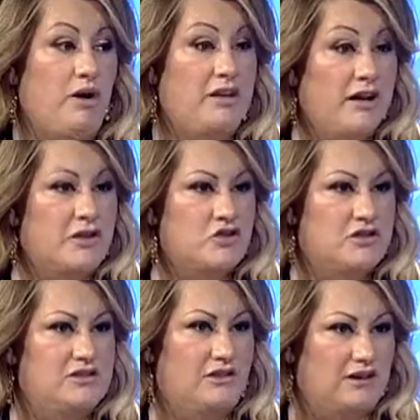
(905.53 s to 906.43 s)
в моей
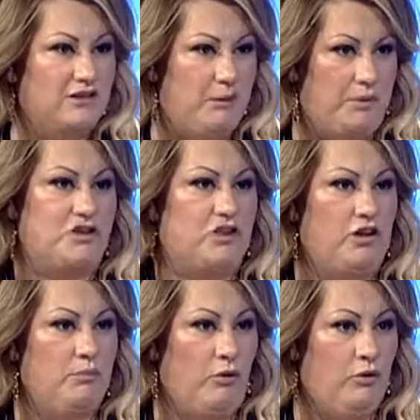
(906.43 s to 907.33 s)
жизни, когда я пришла
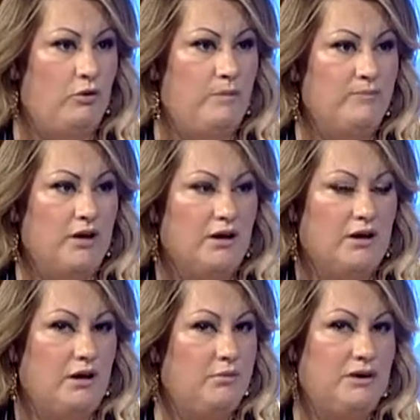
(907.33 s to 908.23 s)
к Богу,
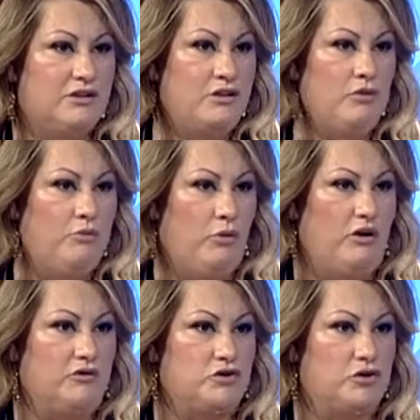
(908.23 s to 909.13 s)
я благодарю
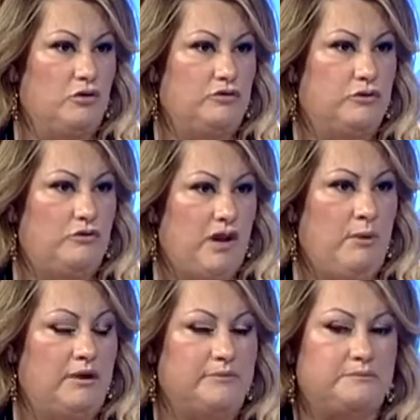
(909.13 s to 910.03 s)
Бога, что в то
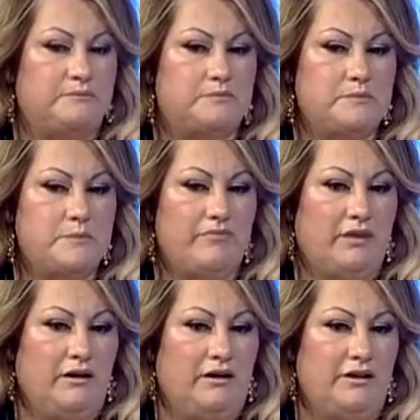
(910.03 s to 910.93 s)
время
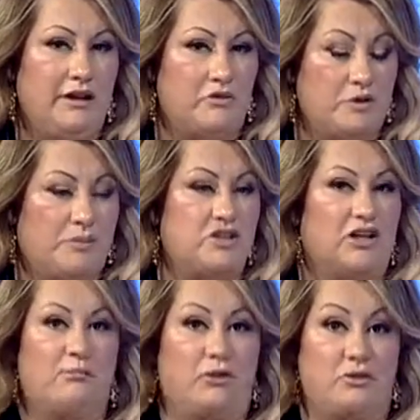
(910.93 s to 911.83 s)
а, я уже
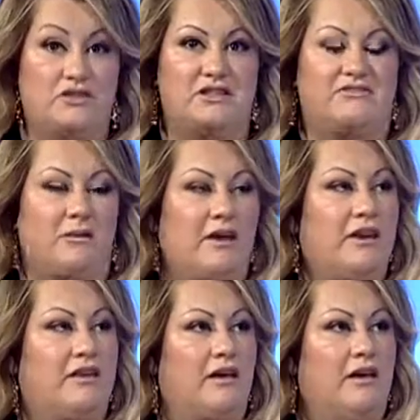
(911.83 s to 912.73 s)
пришла к Богу здесь, в
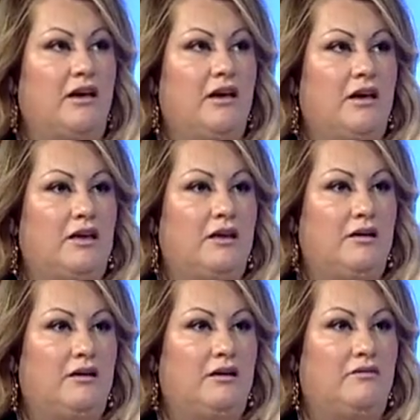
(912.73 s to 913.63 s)
Америке,
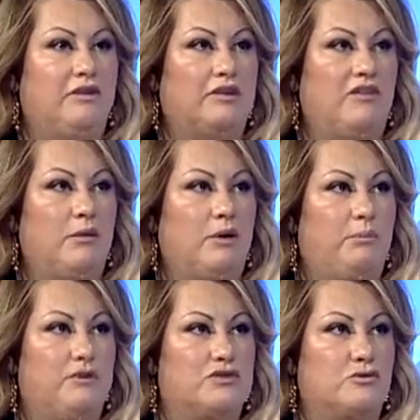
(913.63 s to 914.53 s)
и э, в это время
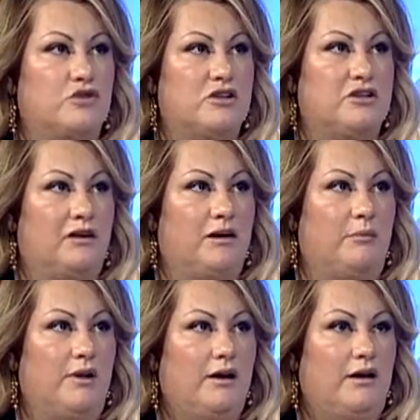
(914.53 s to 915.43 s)
был
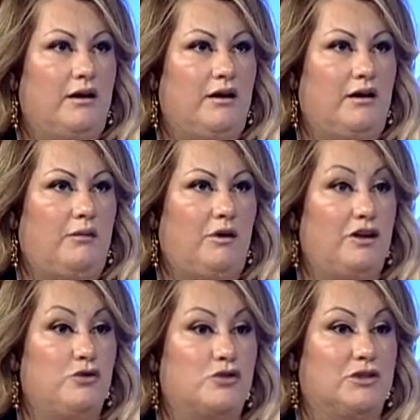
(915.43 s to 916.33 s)
служителем а,
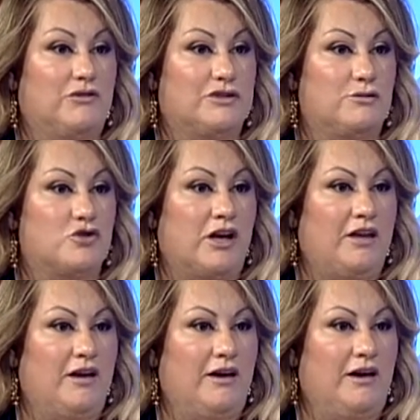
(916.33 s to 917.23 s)
молодежного
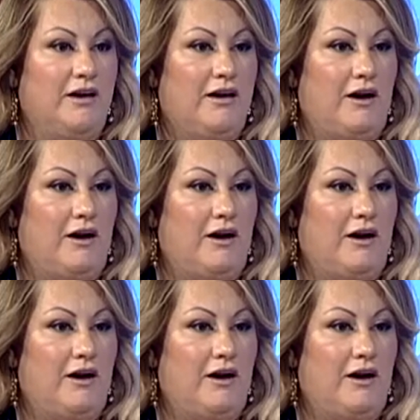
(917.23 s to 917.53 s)
служения